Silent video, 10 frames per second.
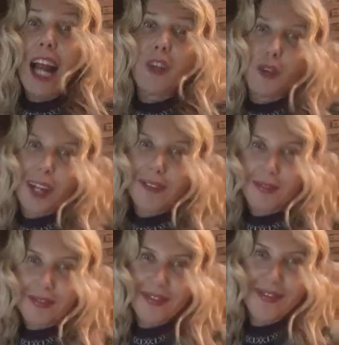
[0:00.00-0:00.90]
Allora,
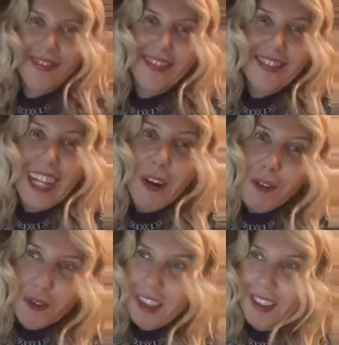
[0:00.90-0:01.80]
vi
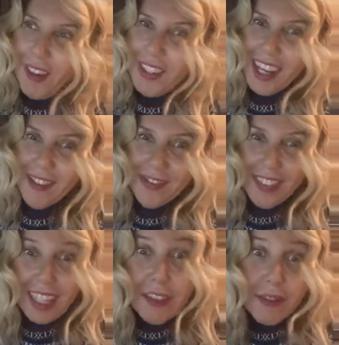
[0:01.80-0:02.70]
racconto una storia,
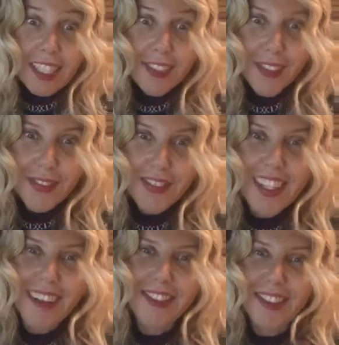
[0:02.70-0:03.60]
l'invito
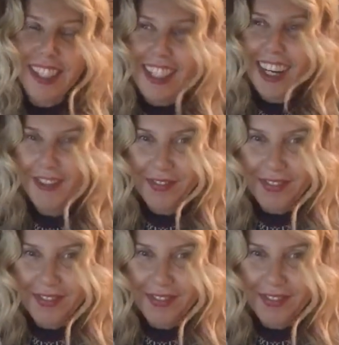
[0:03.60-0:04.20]
della follia.